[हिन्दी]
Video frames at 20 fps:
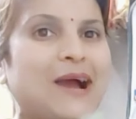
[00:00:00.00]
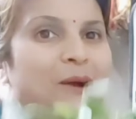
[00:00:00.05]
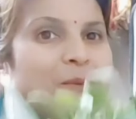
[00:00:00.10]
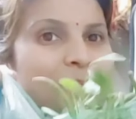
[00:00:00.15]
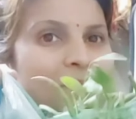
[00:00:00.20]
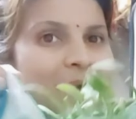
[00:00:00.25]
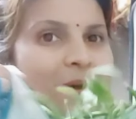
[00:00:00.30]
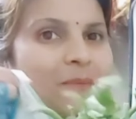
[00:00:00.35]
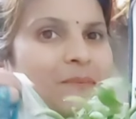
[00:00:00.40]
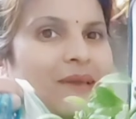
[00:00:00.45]

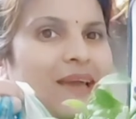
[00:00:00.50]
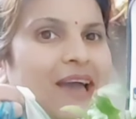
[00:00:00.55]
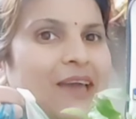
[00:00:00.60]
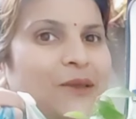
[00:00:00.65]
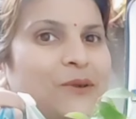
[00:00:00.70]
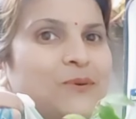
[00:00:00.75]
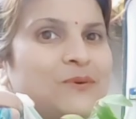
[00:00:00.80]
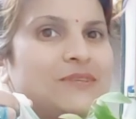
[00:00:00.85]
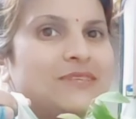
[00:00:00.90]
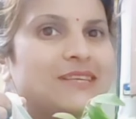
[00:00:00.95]
अभी अभी आई
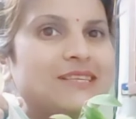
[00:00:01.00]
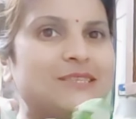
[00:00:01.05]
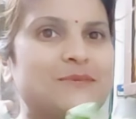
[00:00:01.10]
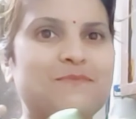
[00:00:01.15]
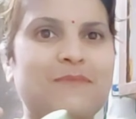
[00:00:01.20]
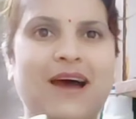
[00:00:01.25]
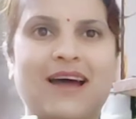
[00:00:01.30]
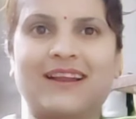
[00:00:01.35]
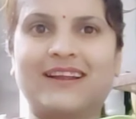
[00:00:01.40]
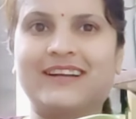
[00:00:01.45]
हूँ जस्ट
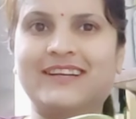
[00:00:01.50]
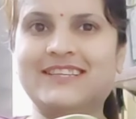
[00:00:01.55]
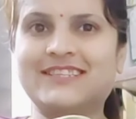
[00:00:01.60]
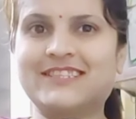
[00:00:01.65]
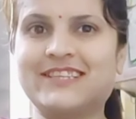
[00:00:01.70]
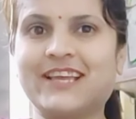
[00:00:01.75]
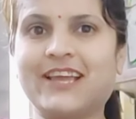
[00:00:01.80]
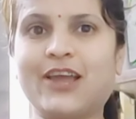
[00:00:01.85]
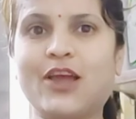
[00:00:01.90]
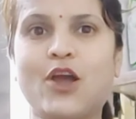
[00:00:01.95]
मार्केट से